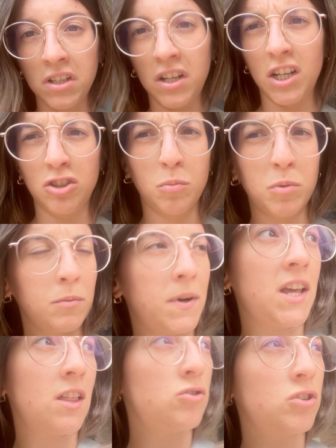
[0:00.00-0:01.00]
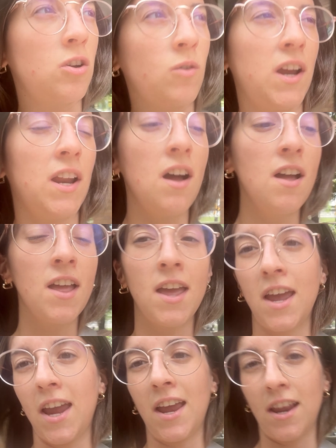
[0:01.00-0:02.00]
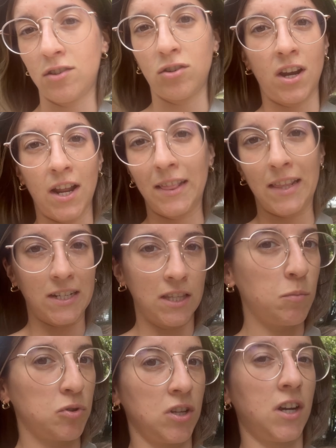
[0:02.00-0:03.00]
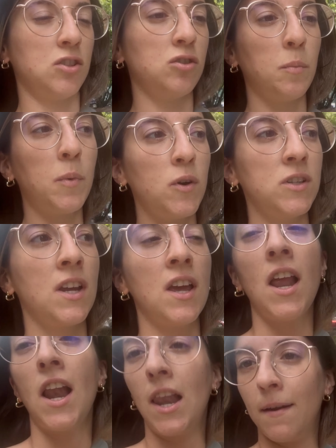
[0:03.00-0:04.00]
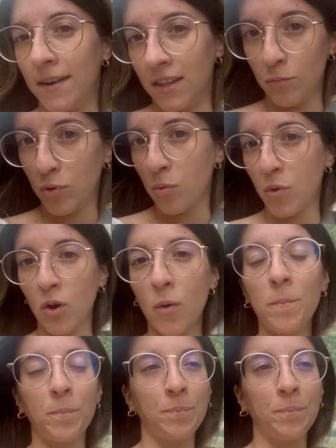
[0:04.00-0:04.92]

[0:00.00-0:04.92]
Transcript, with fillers: cachopos variados creo que era eran tres tipos de cachopos, de verdad muy bueno